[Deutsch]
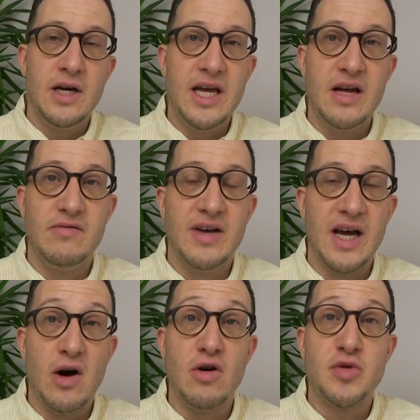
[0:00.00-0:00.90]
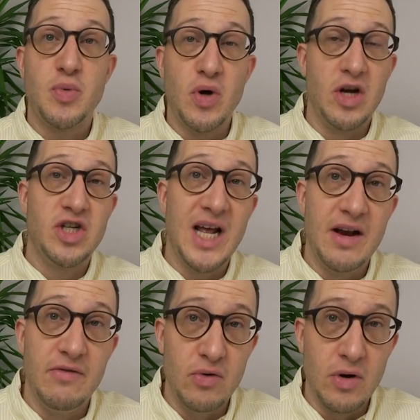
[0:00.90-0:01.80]
irgendwelche Ansprüche
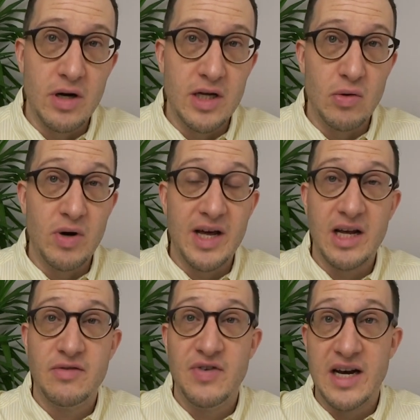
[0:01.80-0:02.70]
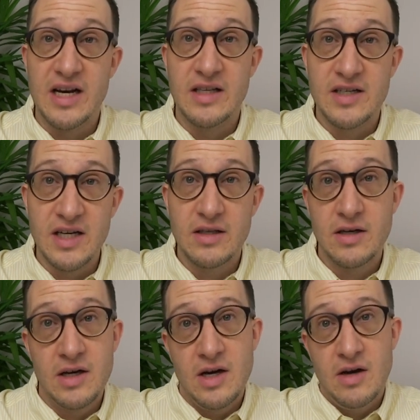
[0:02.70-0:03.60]
stellen würden, die ungerechtfertigt sind,